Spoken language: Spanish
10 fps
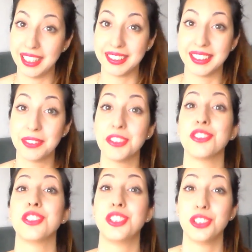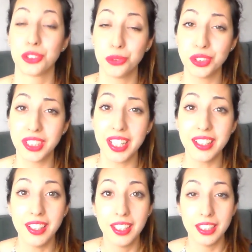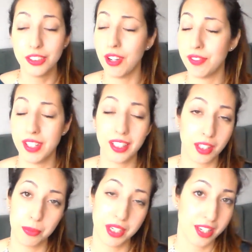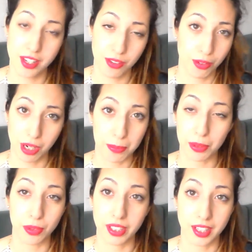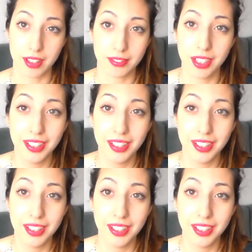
Así que bueno, si os gustan, yo al final terminé yendo a una peluquería.